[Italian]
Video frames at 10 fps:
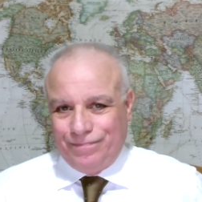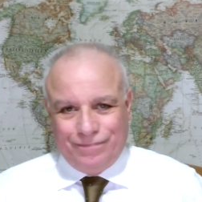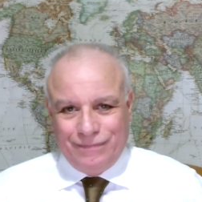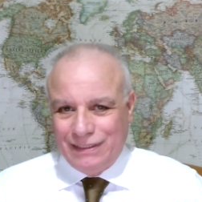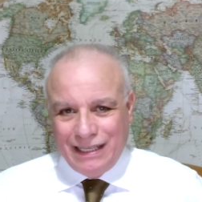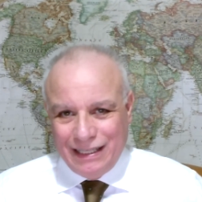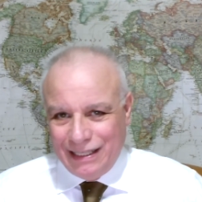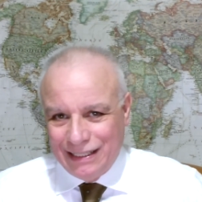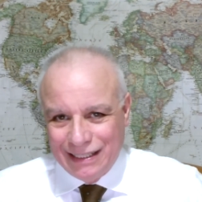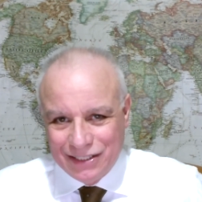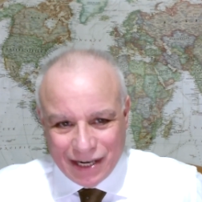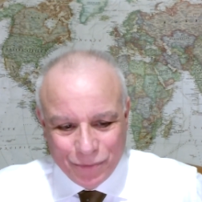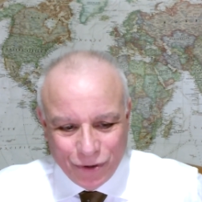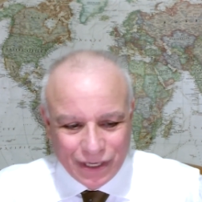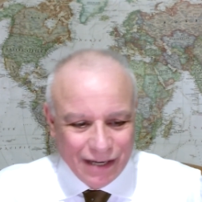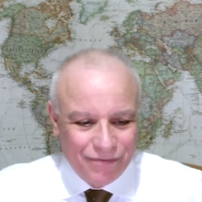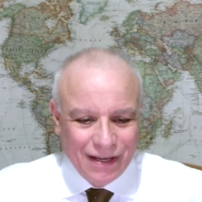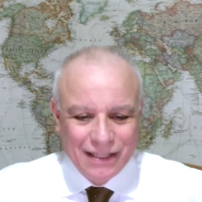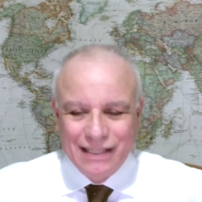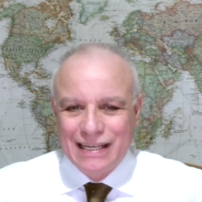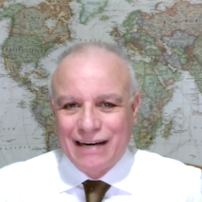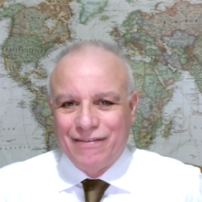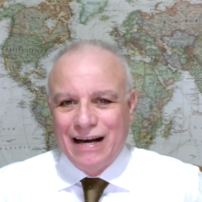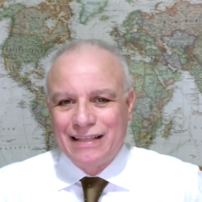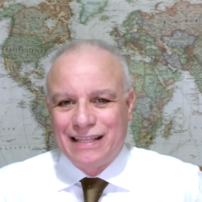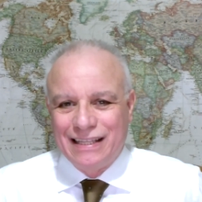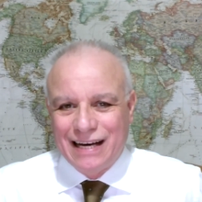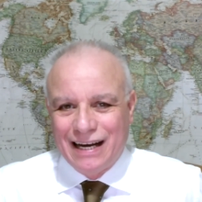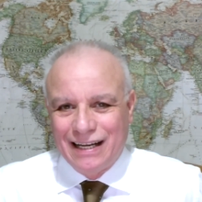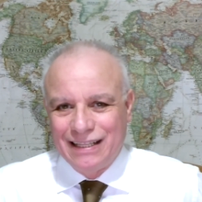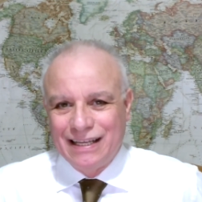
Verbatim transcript: mhmm, diciamo gli effetti derivanti da,